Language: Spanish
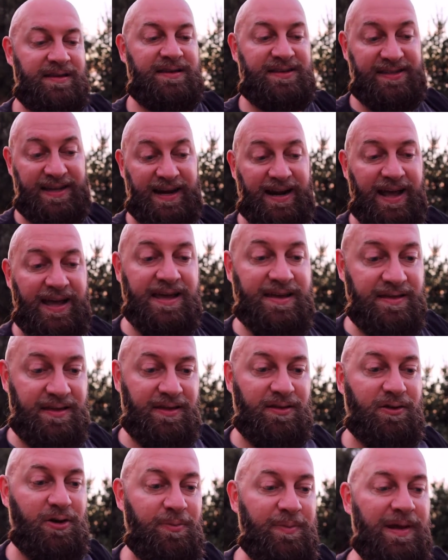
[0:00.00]
estar ahí,
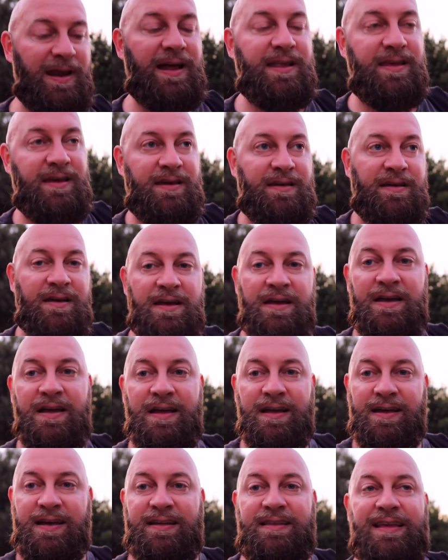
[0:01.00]
de dormir allí,
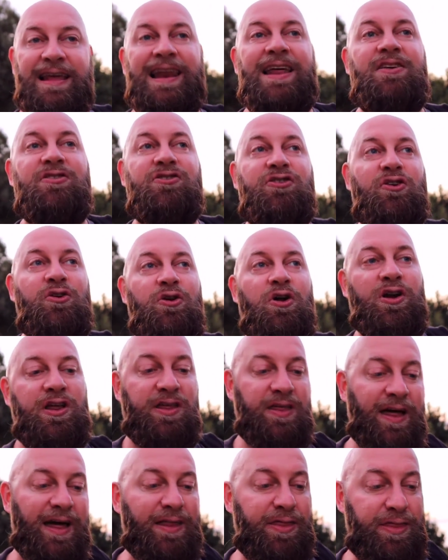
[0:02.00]
qué tal la
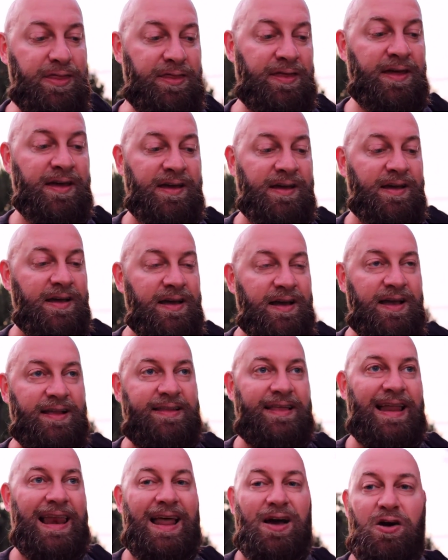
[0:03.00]
insonoridad
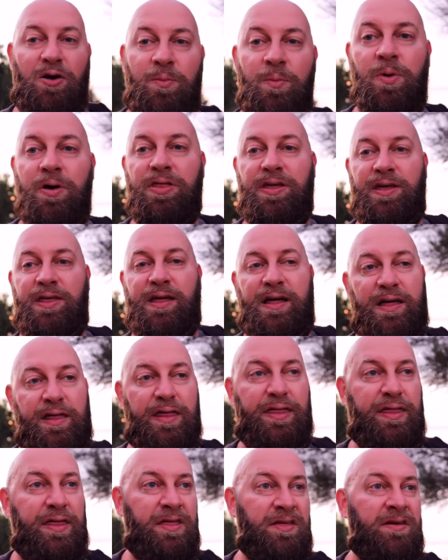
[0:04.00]
qué tal la
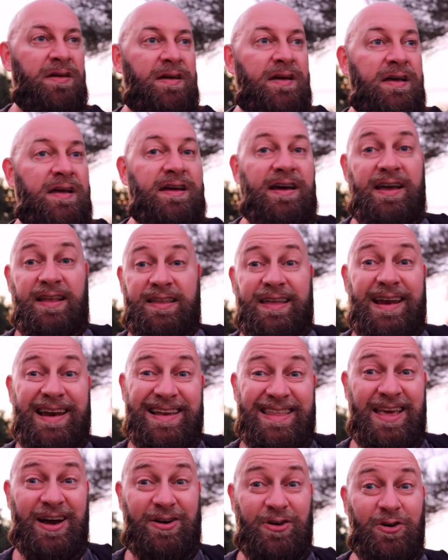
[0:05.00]
comodidad, qué tal
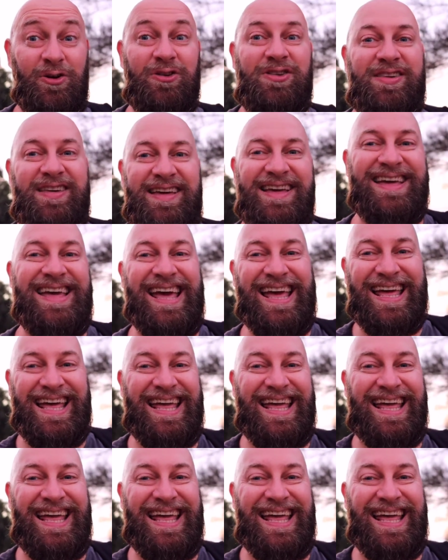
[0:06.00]
el jacuzzi,